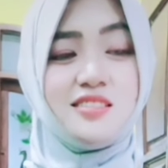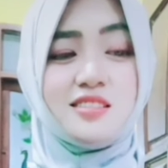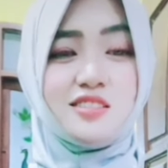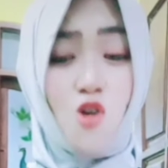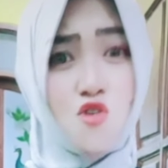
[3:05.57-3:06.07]

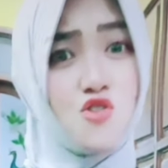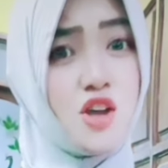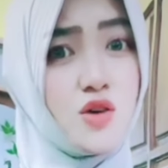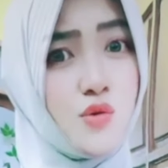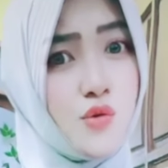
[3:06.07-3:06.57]
ya ngono
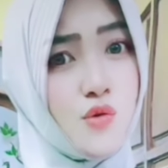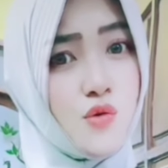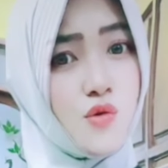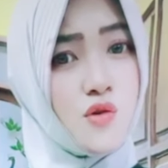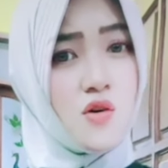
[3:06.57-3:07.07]

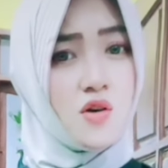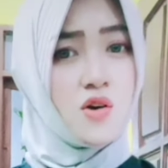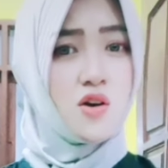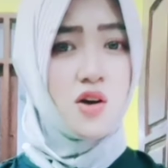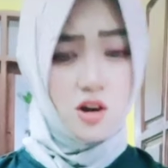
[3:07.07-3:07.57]
iku
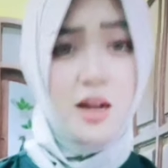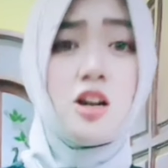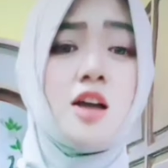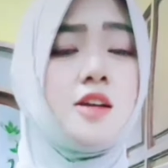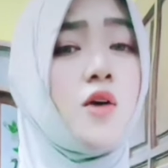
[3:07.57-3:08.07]

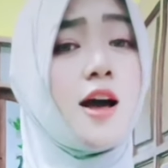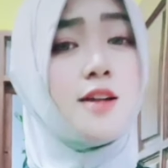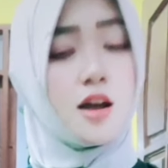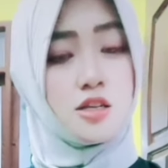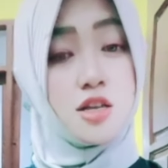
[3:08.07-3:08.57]
makanya kadang wong
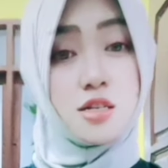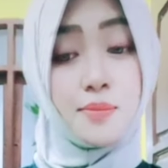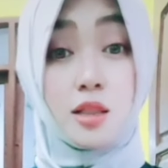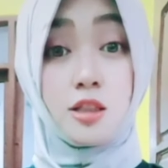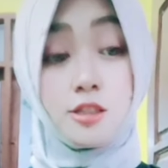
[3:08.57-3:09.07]
lanang sik
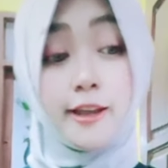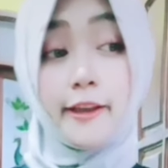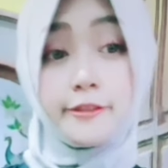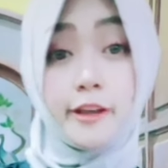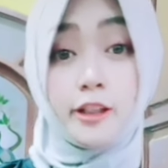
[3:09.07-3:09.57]
sempet
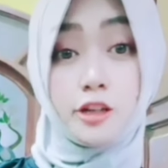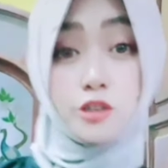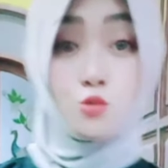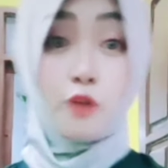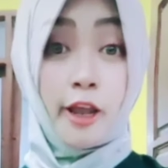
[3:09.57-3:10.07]
nyengit
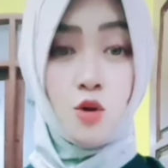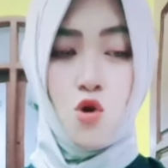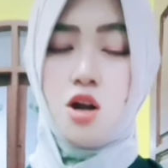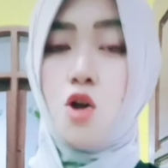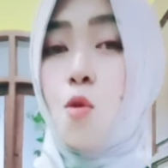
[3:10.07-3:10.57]
no duit lho
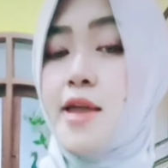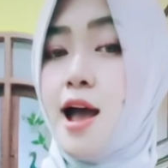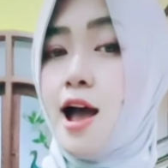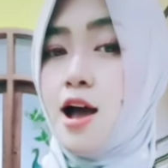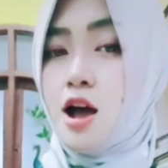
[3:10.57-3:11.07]
ngene
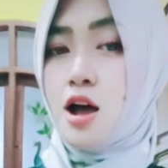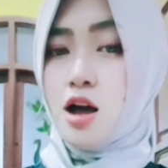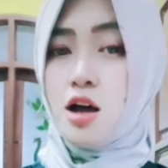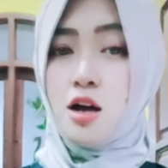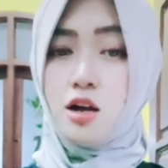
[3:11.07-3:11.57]
kopiah
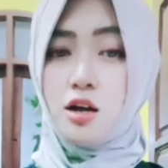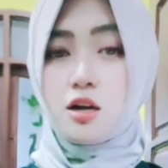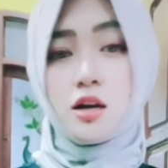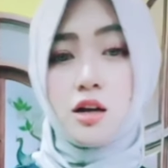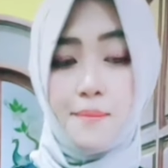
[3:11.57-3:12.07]

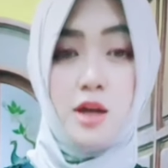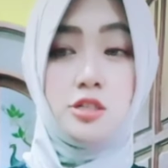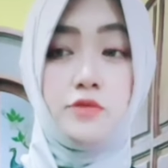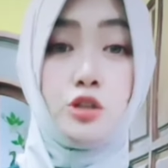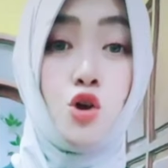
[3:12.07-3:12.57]
aman
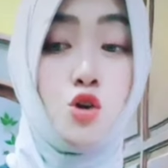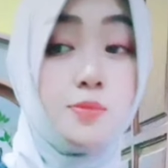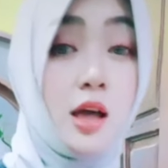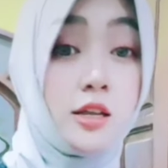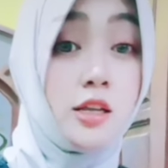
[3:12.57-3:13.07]
sing wedok lho
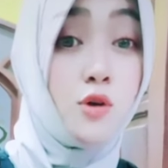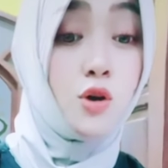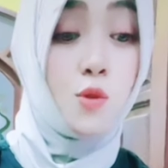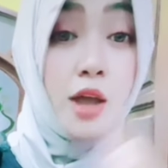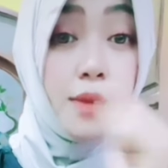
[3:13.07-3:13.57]
sebelah kiwa
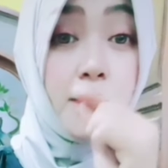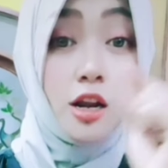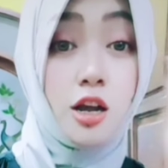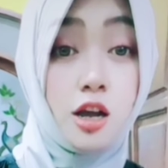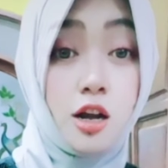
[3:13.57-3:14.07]
kopiah
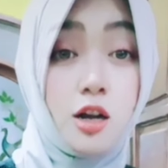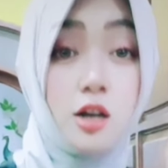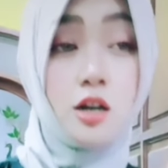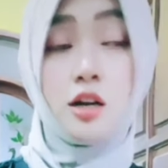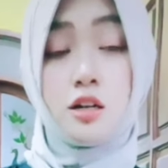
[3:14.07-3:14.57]
mereng nengen
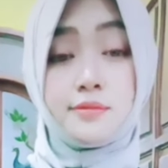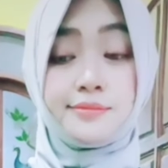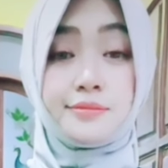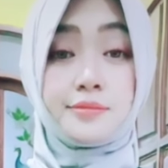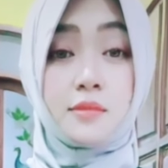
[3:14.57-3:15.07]

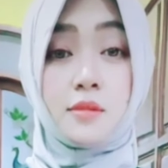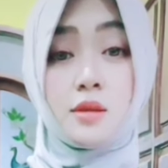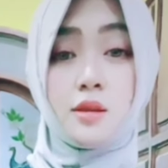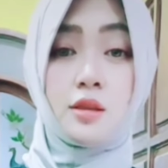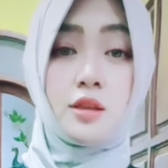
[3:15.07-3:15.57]

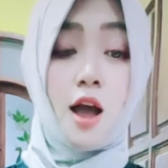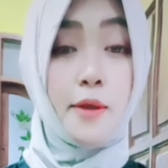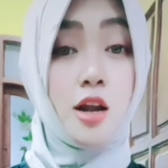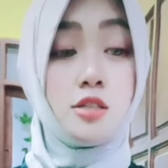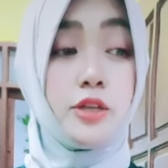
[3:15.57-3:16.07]

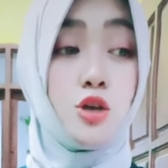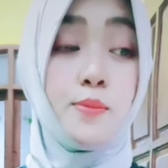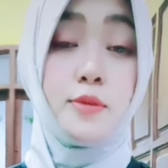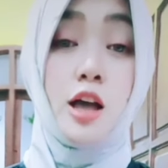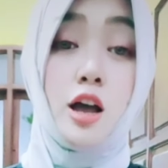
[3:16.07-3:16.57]
apian sing wedok
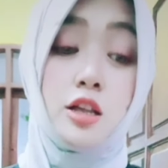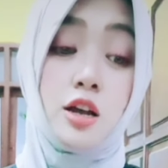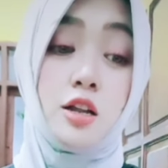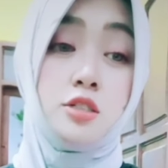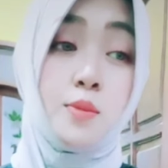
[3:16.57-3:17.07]
lho sebelah
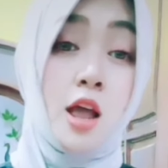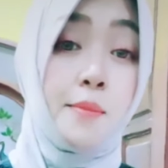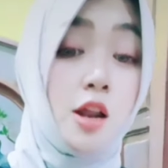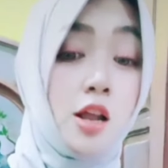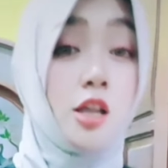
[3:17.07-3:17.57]
tengen
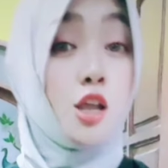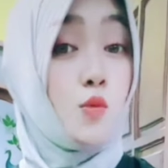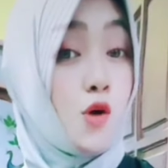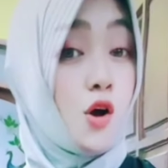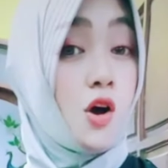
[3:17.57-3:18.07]
kopiahe miring ngiwa